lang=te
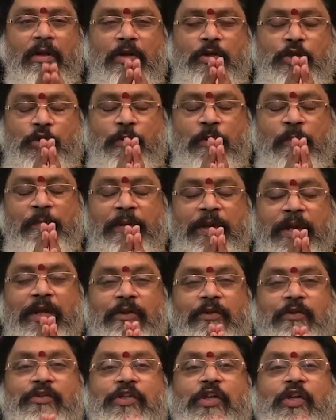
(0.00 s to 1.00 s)
శుభం
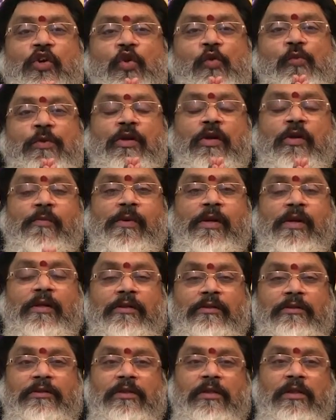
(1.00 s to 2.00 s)
వ్యాధు శ్రీ గురుభ్యో నమ
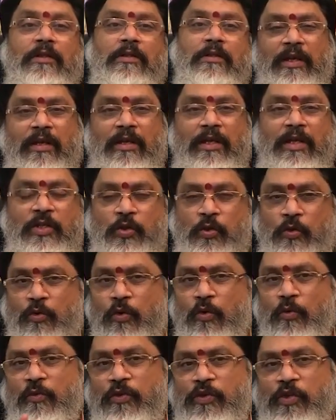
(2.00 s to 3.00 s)
ఈ
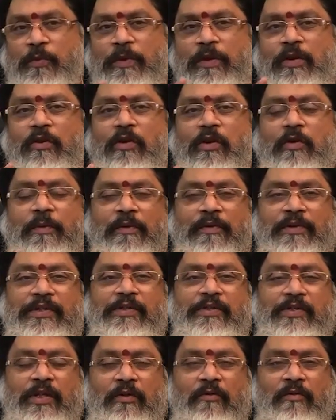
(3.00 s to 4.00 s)
శుక్రుడు వృషభంలోకి
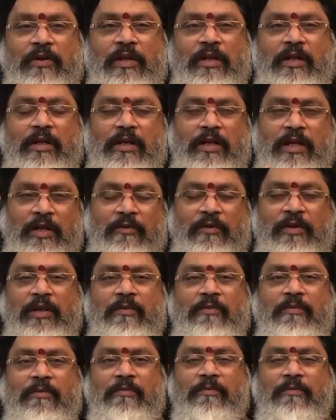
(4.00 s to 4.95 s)
ప్రవేశించడం వల్ల ఎటువంటి